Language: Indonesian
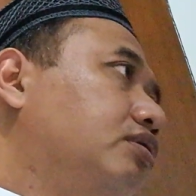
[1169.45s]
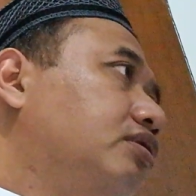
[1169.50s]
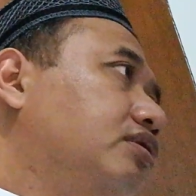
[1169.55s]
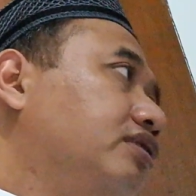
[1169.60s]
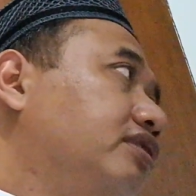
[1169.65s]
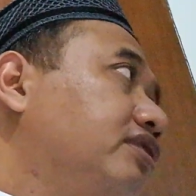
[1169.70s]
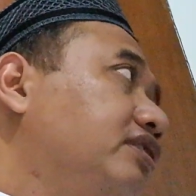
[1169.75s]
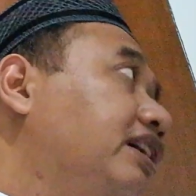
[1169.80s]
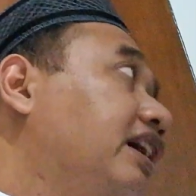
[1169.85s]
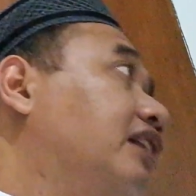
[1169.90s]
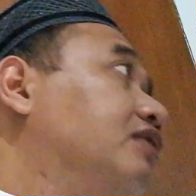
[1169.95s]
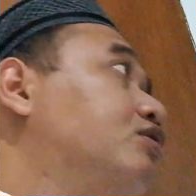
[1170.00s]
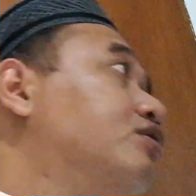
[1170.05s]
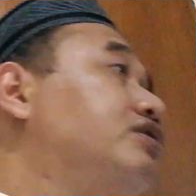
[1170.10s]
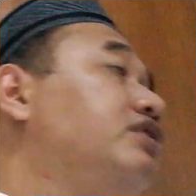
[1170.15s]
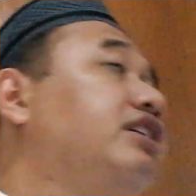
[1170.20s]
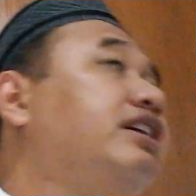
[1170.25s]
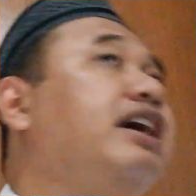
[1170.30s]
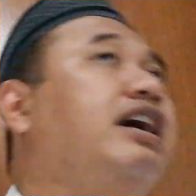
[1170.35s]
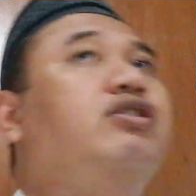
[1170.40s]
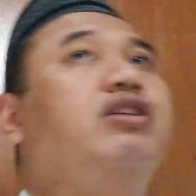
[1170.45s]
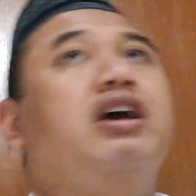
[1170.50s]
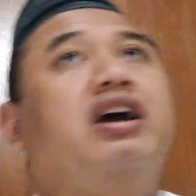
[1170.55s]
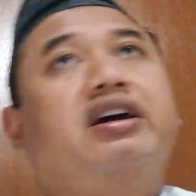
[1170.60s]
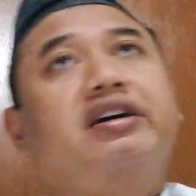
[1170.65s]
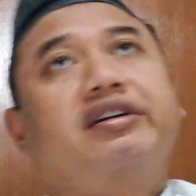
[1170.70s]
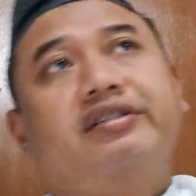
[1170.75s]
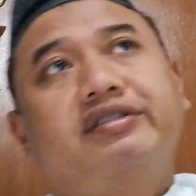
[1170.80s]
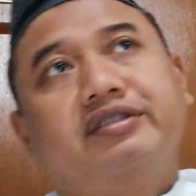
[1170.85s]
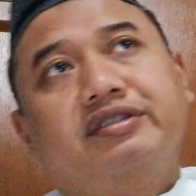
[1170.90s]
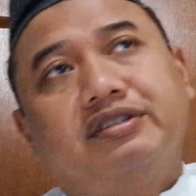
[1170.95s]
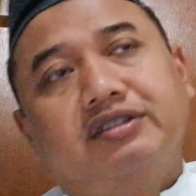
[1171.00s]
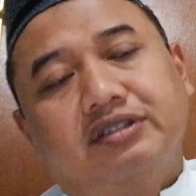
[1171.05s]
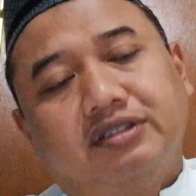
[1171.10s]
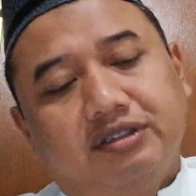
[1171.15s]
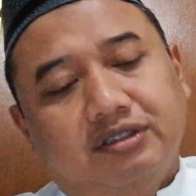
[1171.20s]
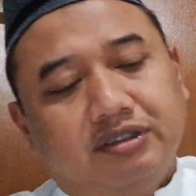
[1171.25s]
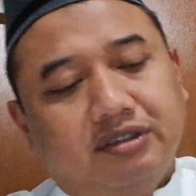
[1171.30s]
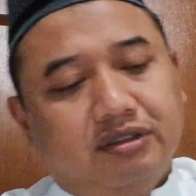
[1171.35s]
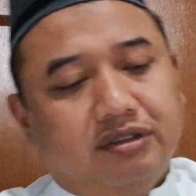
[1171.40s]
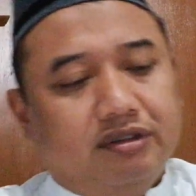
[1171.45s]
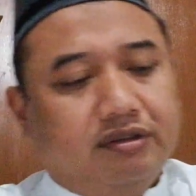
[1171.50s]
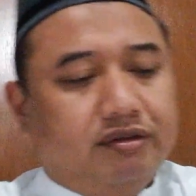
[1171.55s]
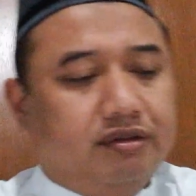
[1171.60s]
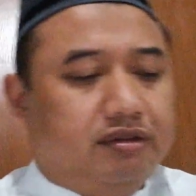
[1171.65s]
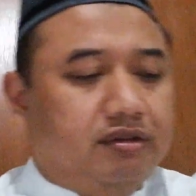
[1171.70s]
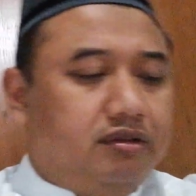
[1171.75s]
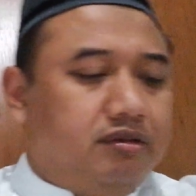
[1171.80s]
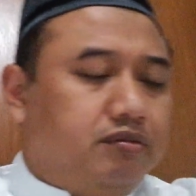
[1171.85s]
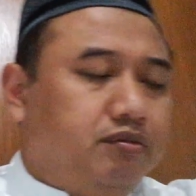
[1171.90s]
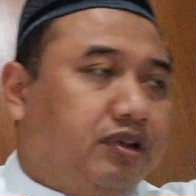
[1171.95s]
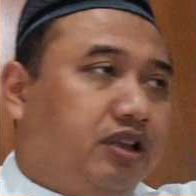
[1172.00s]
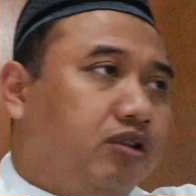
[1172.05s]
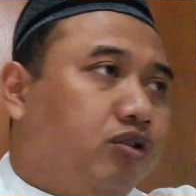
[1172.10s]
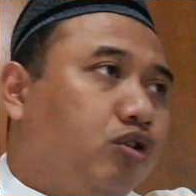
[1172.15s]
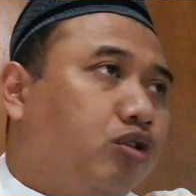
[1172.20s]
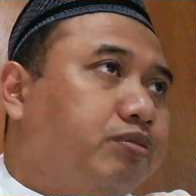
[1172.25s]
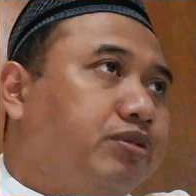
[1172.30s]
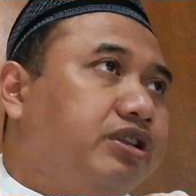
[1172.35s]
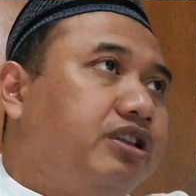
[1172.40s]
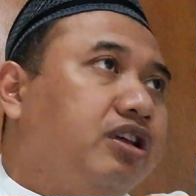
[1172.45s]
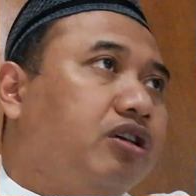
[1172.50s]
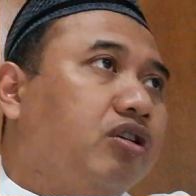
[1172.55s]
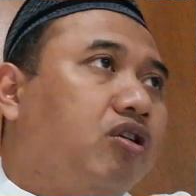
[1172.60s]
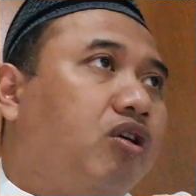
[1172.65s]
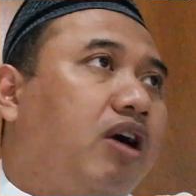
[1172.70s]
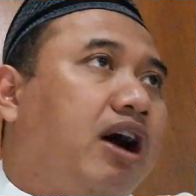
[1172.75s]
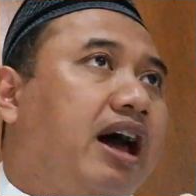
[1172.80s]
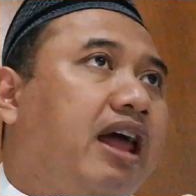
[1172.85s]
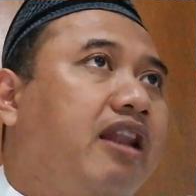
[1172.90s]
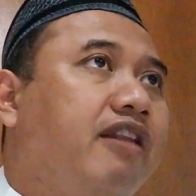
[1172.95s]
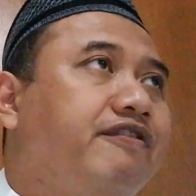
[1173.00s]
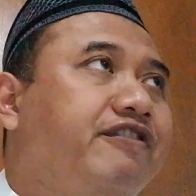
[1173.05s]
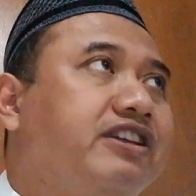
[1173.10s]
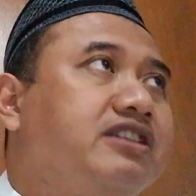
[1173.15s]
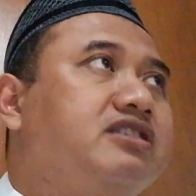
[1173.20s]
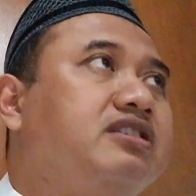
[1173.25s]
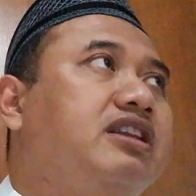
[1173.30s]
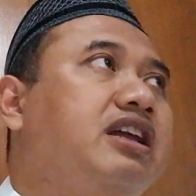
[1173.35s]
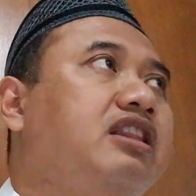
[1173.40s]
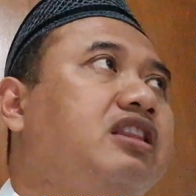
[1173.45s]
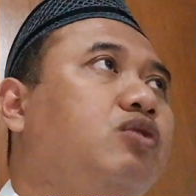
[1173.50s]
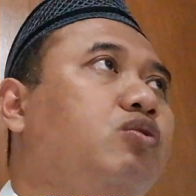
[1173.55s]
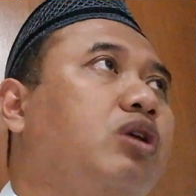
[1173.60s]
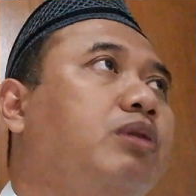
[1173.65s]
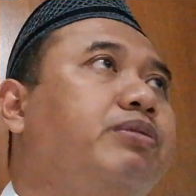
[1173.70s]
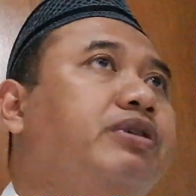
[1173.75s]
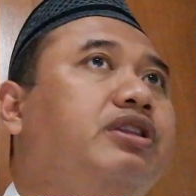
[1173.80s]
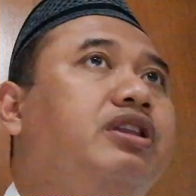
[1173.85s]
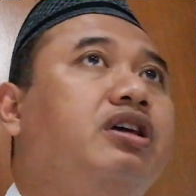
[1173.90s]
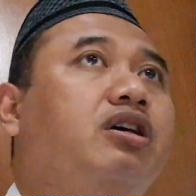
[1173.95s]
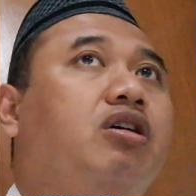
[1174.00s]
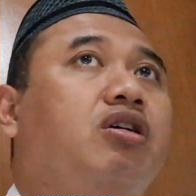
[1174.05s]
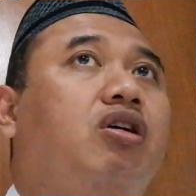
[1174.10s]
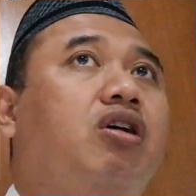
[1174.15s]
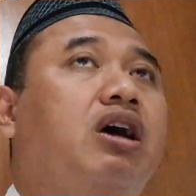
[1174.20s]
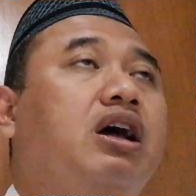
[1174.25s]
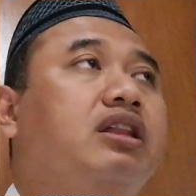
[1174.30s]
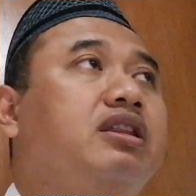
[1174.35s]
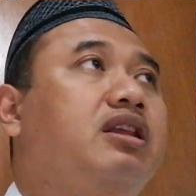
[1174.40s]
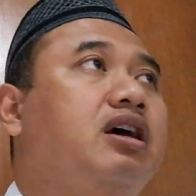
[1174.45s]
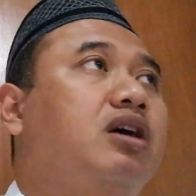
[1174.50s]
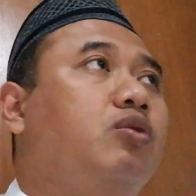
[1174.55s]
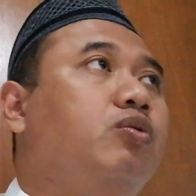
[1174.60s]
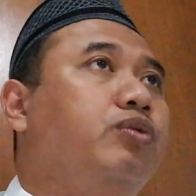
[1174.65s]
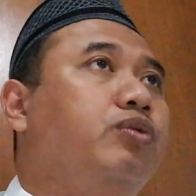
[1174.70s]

Ya, just tiga itu ya. Minhu betigha al-fitnati wa betigha at-ta'wil.